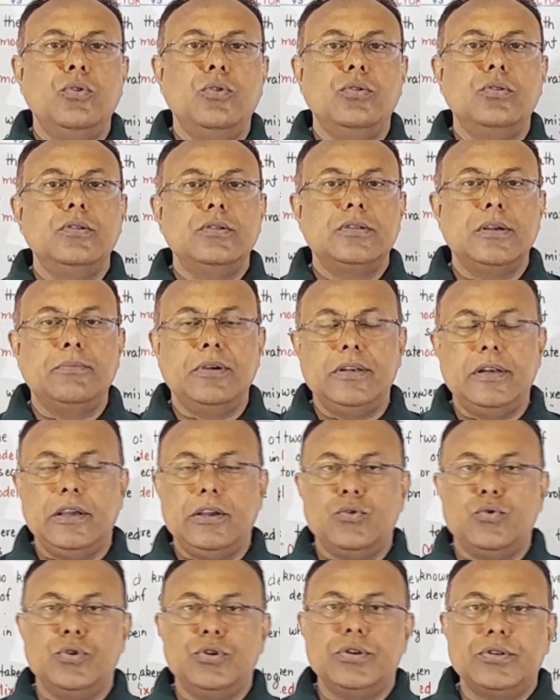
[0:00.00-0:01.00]
लोग समझने
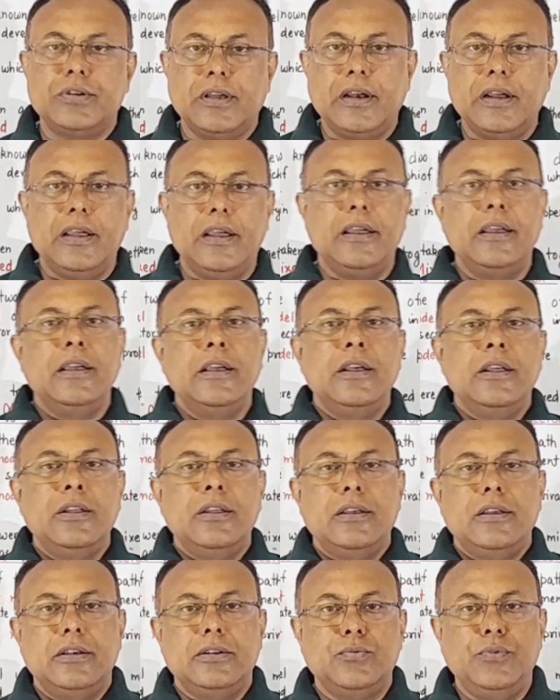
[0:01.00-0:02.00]
की कोशिश करेंगे
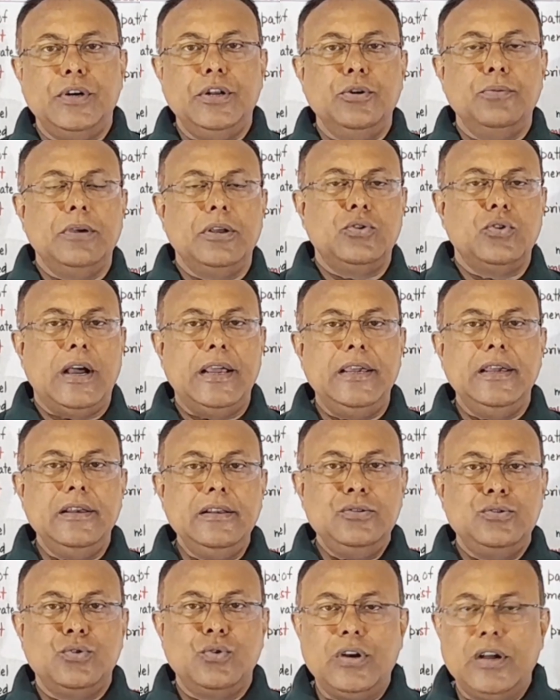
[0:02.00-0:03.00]
इस वीडियो में तो
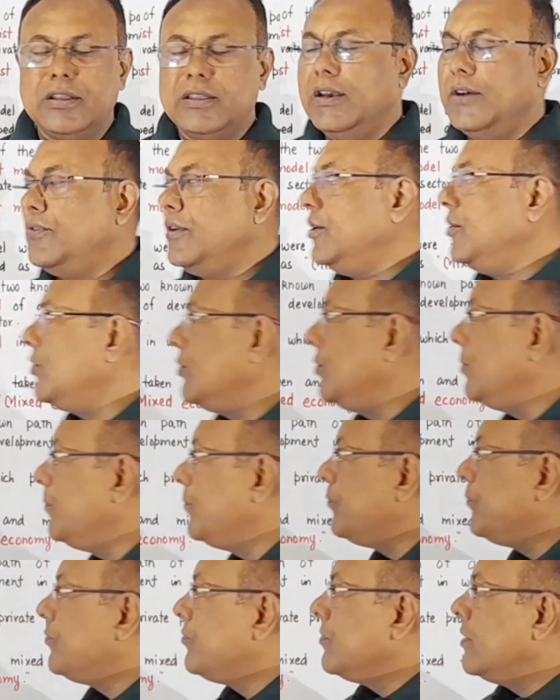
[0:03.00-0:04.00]
आइए शुरू करते हैं वीडियो को
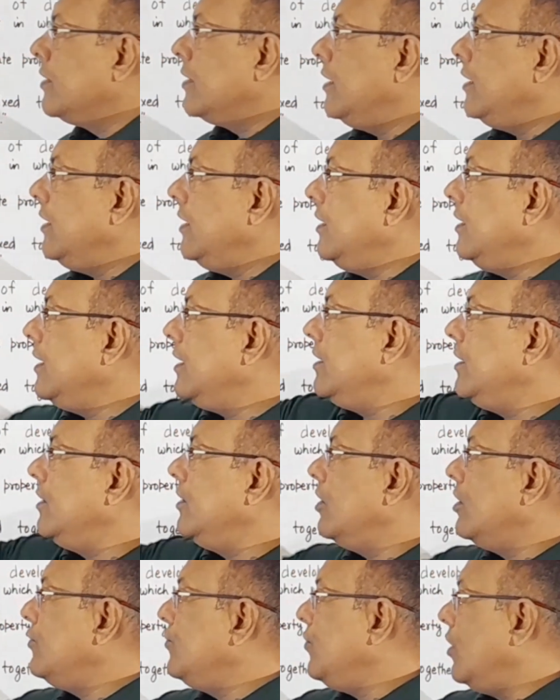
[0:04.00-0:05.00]
कि इंडिया
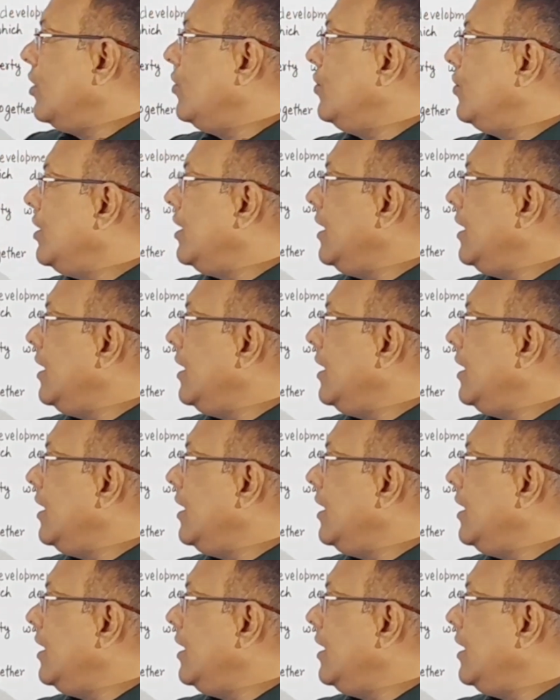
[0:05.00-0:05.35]
डिड नॉट फॉलो